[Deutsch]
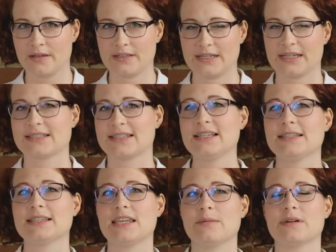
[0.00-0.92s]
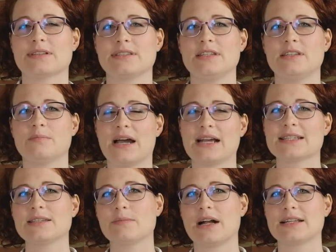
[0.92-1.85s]
Der Gesetzgeber sieht
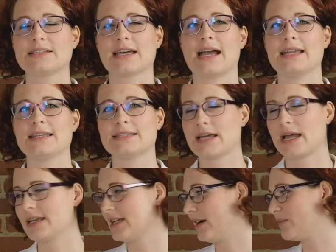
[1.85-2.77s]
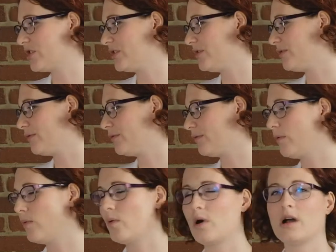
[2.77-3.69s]
maximal drei Zeitabschnitte
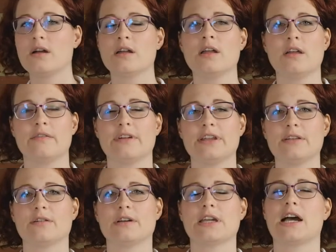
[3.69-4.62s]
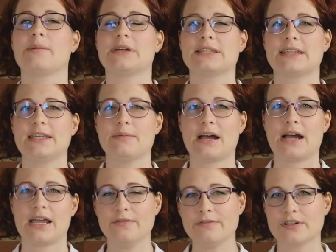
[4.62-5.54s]
vor. Wenn euer Arbeitgeber
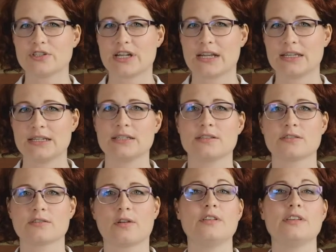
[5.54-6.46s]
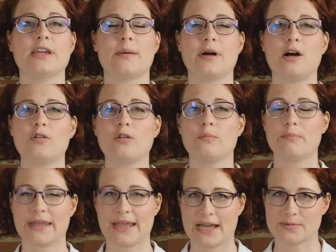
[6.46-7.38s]
einverstanden ist, könnt ihr aber auch
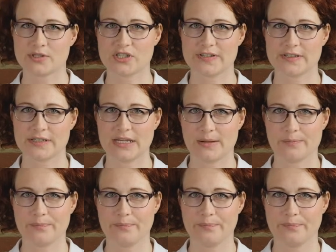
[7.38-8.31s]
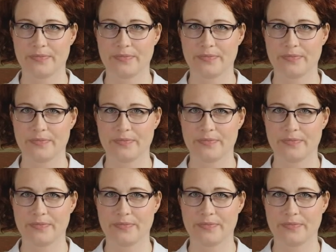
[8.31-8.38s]
mehr Abschnitte nehmen.